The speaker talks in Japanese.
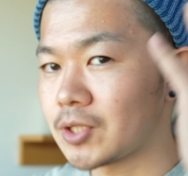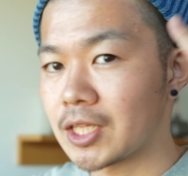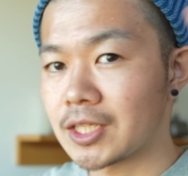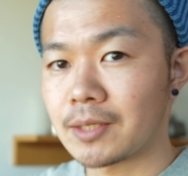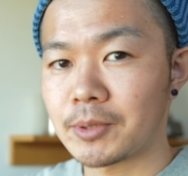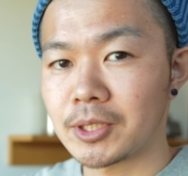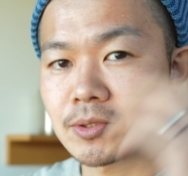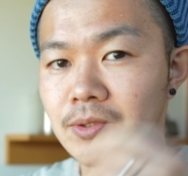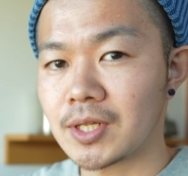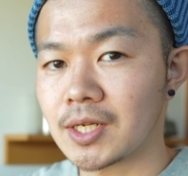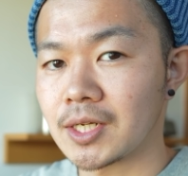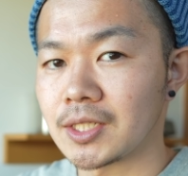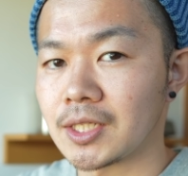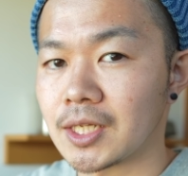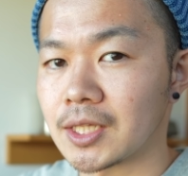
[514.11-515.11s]
と頭の
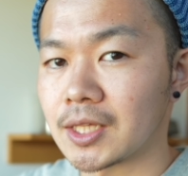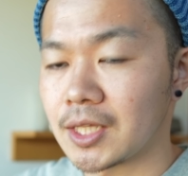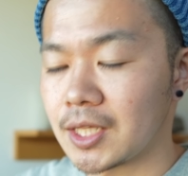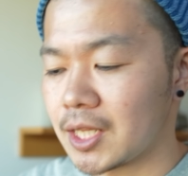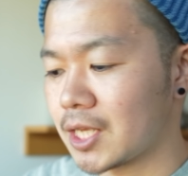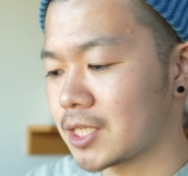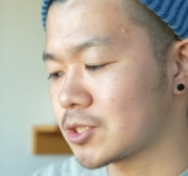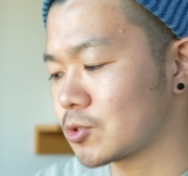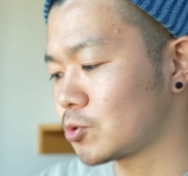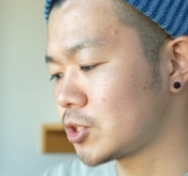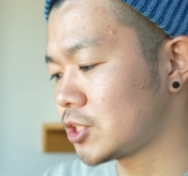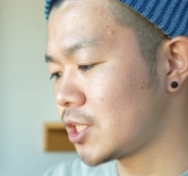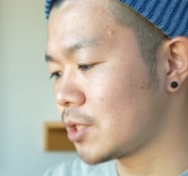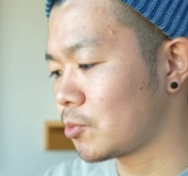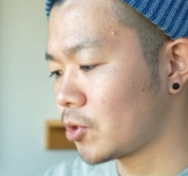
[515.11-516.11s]
中にあって少
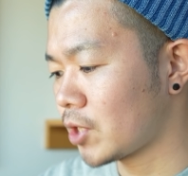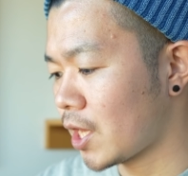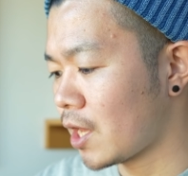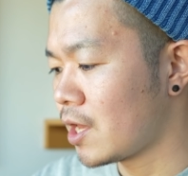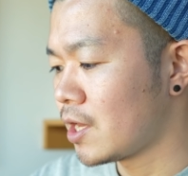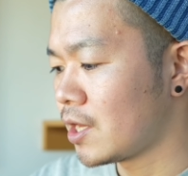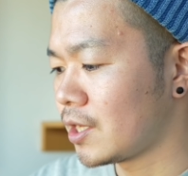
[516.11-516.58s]
しでもね、